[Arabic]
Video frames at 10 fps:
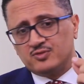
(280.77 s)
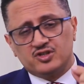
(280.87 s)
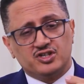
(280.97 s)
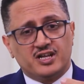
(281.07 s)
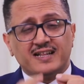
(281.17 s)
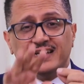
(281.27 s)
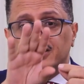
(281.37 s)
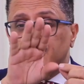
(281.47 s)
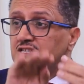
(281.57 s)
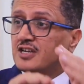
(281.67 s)
مستشعرات اللي
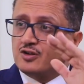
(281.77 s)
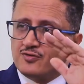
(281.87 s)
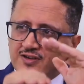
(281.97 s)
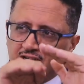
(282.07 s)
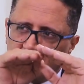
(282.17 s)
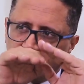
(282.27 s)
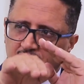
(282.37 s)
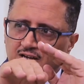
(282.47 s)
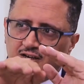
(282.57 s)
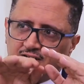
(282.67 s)
تستشعر انه في
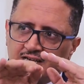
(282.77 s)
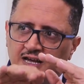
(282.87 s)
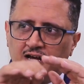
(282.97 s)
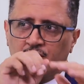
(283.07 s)
رساله